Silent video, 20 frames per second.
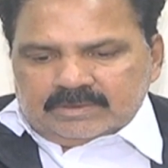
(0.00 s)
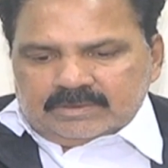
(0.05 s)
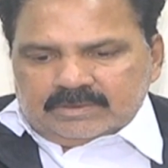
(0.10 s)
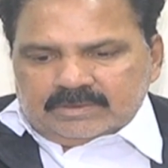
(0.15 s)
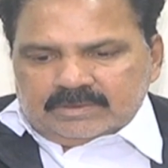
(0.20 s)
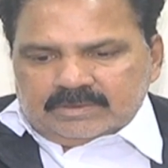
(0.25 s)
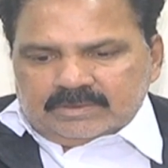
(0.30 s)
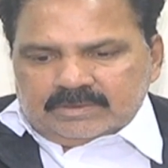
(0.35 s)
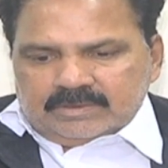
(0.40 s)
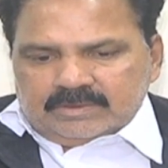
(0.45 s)
మళ్ళీ
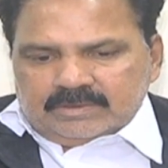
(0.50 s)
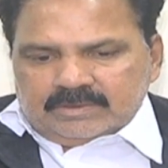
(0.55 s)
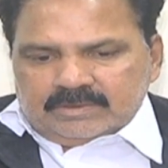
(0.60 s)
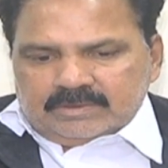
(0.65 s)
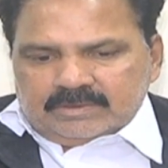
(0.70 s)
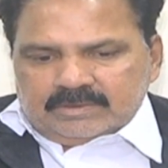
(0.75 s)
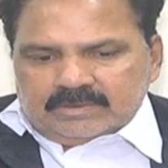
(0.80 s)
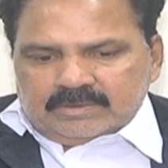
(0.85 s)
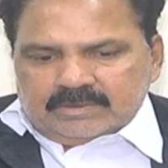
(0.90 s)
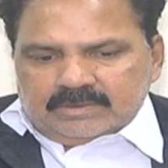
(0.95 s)
వేయచ్చా
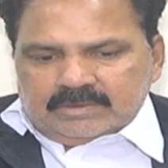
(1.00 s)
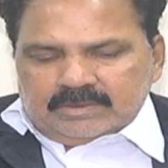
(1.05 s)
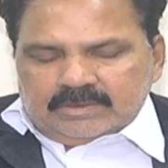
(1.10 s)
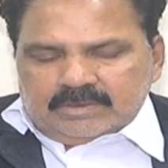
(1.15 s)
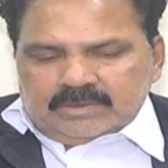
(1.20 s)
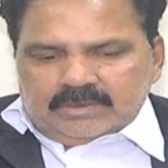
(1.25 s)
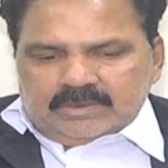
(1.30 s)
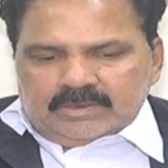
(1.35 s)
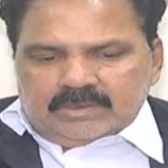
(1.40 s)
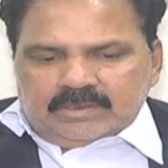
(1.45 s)
సార్
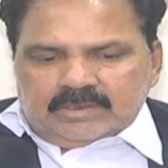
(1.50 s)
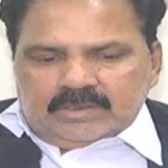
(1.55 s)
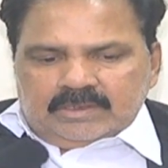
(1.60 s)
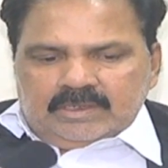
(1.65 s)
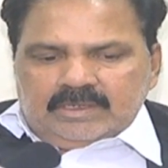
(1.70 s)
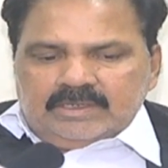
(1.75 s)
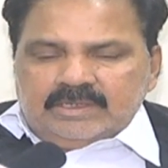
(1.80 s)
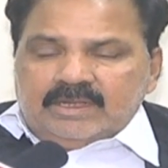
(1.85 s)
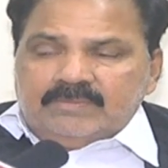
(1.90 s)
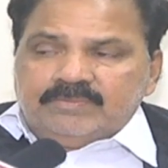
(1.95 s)

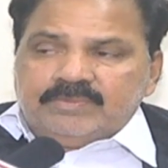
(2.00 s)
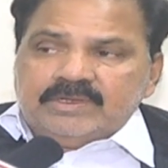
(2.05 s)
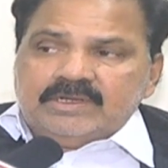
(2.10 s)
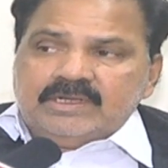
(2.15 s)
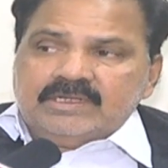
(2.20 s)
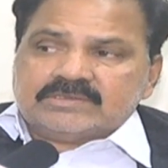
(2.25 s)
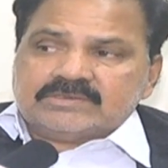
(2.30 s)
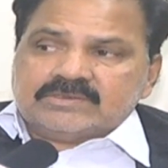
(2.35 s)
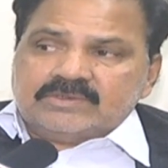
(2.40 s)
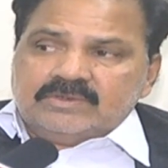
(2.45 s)
అంటే అప్పీల్
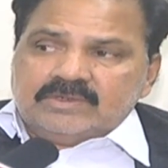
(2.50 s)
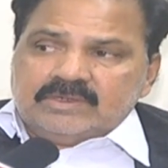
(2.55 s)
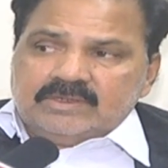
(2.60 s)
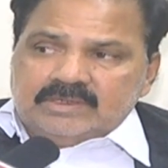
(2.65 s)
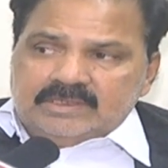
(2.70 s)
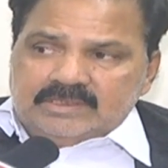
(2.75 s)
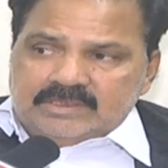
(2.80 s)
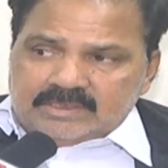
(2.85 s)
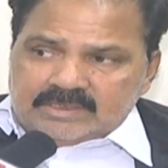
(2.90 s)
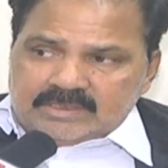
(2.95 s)
వేసుకోవాలి
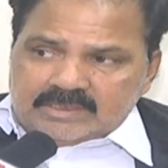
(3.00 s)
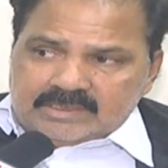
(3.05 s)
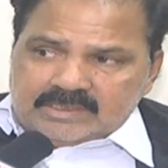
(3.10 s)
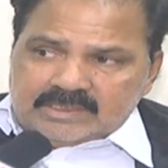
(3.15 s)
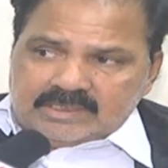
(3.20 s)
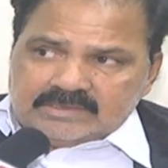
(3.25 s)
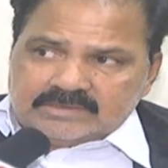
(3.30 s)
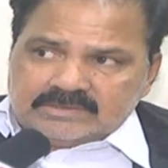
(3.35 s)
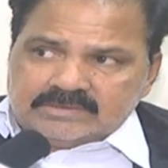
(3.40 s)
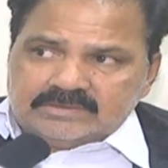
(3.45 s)
ఏదైనా
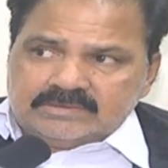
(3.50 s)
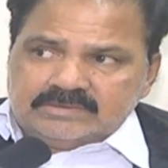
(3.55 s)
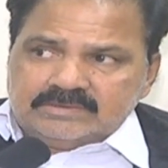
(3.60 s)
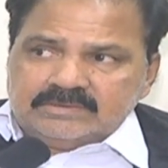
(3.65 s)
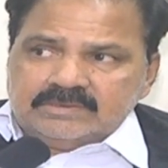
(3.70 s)
కేసు